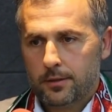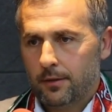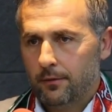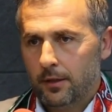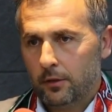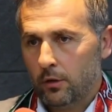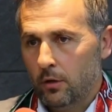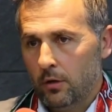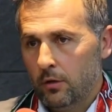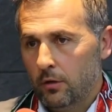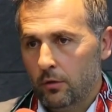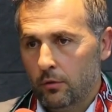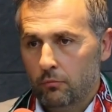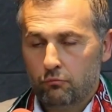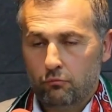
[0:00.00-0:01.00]
ça va être
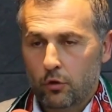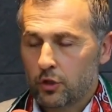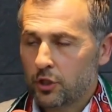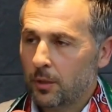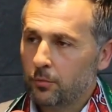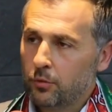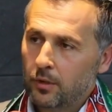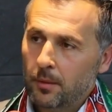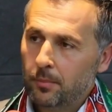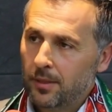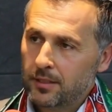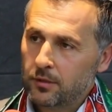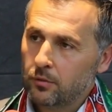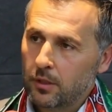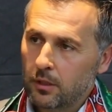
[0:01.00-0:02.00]
euh, un, championnat
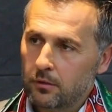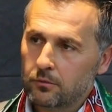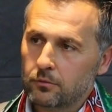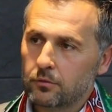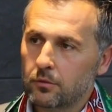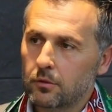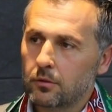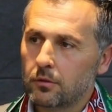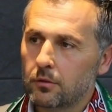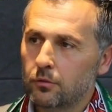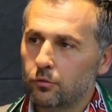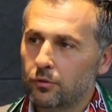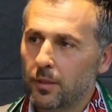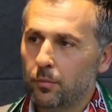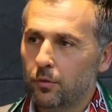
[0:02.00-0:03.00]
passionnant où
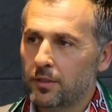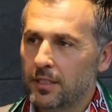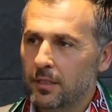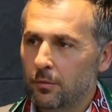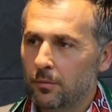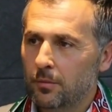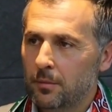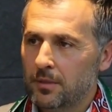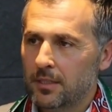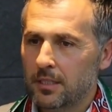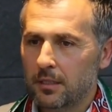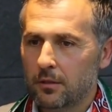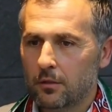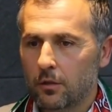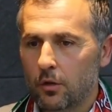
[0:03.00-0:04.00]
tout est possible, même
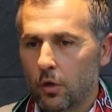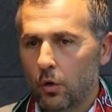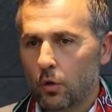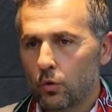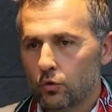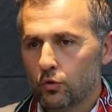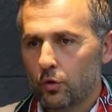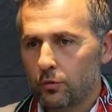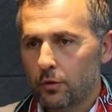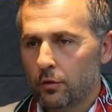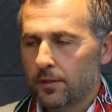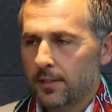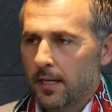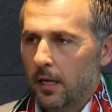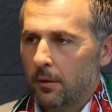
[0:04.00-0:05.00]
si aujourd'hui
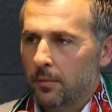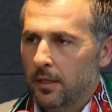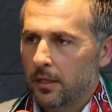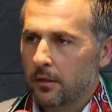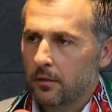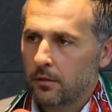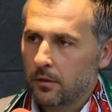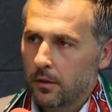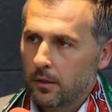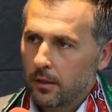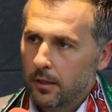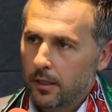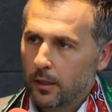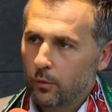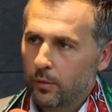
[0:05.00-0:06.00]
le CRB
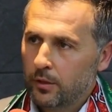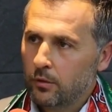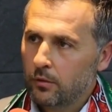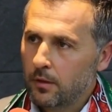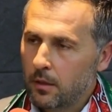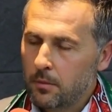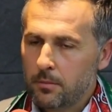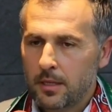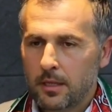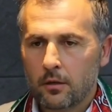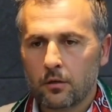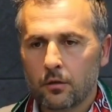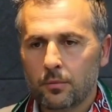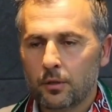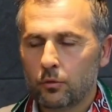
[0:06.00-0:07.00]
est loin devant, mais,
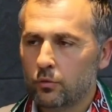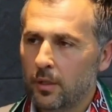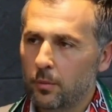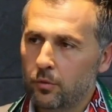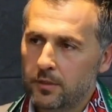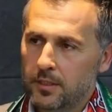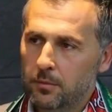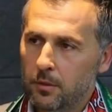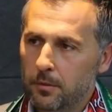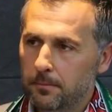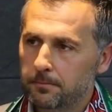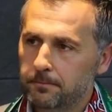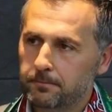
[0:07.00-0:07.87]
mais tout est possible.